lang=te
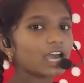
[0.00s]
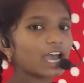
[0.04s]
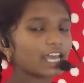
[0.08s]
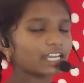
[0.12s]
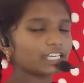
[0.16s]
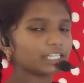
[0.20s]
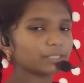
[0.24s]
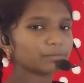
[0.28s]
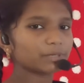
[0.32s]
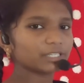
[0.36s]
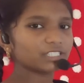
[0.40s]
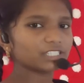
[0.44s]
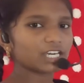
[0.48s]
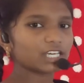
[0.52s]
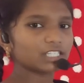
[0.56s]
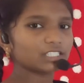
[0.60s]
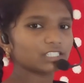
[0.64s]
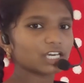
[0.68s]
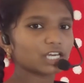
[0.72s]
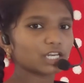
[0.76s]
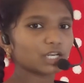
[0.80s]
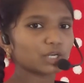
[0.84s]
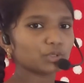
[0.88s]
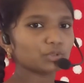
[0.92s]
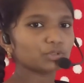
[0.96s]
అన్ని
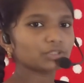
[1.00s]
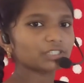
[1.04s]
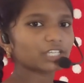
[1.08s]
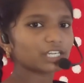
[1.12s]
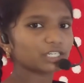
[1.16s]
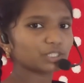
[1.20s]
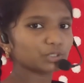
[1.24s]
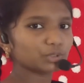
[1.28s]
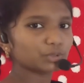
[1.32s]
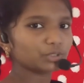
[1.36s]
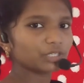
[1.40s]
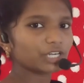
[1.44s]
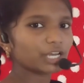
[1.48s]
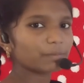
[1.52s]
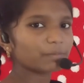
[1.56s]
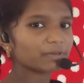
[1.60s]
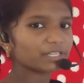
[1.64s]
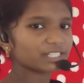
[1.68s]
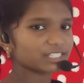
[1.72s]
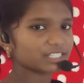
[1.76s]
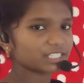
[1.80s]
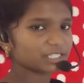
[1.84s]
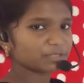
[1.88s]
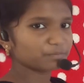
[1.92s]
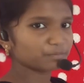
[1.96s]
పదార్థాలను తన గుండా
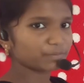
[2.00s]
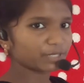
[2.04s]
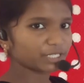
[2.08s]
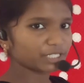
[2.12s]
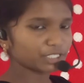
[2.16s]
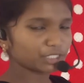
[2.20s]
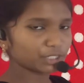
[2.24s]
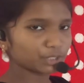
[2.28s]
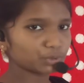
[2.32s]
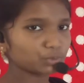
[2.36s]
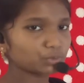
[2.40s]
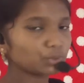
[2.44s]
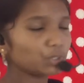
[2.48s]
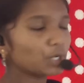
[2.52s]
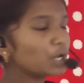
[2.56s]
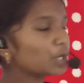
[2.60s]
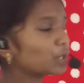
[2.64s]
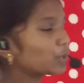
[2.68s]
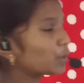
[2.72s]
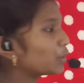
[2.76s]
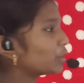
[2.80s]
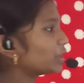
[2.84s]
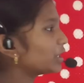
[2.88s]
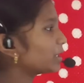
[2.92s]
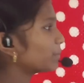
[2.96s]
ప్రసరింపనీయదు
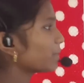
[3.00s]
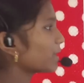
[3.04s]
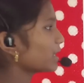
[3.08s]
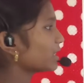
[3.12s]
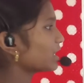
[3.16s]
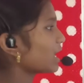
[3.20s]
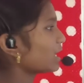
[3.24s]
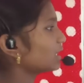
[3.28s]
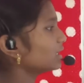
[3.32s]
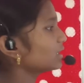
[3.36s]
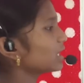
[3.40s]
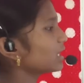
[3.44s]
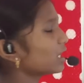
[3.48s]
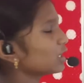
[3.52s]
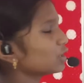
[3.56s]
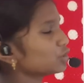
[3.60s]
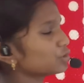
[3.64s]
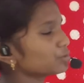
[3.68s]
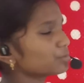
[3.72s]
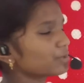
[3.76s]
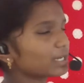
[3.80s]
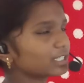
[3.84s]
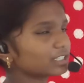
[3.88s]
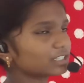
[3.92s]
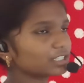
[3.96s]
కొన్ని
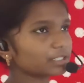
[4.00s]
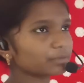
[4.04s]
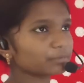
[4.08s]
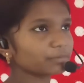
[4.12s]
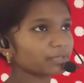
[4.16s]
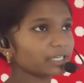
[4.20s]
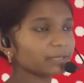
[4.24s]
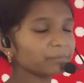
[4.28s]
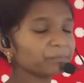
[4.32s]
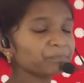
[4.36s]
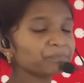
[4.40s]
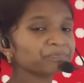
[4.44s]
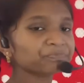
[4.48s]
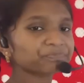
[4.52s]
పదార్థాలను మాత్రమే